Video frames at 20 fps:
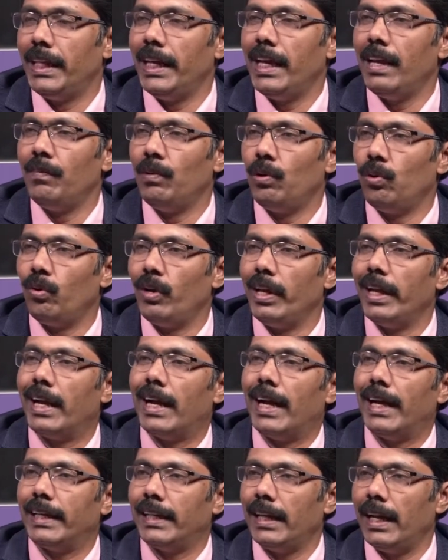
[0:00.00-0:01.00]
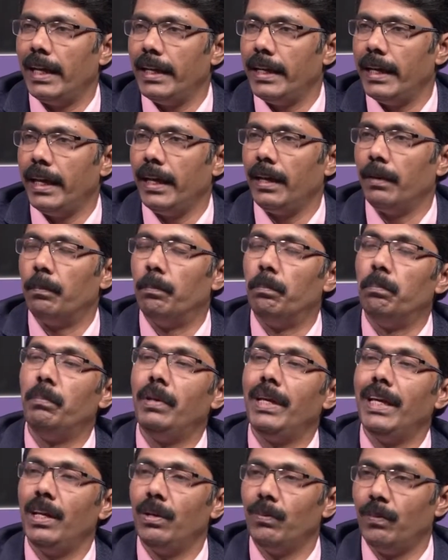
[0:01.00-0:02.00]
தேவனுடைய கட்டளையை
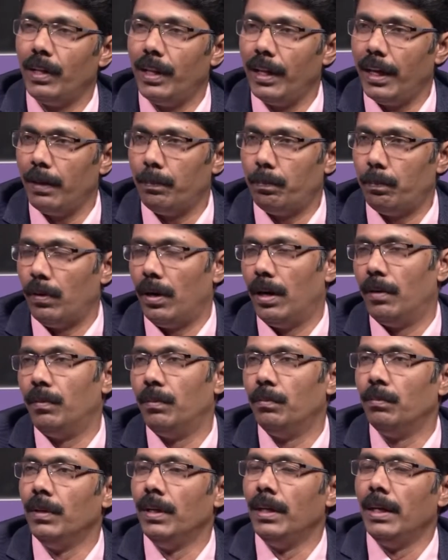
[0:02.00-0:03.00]
மீறுவதே பாவம்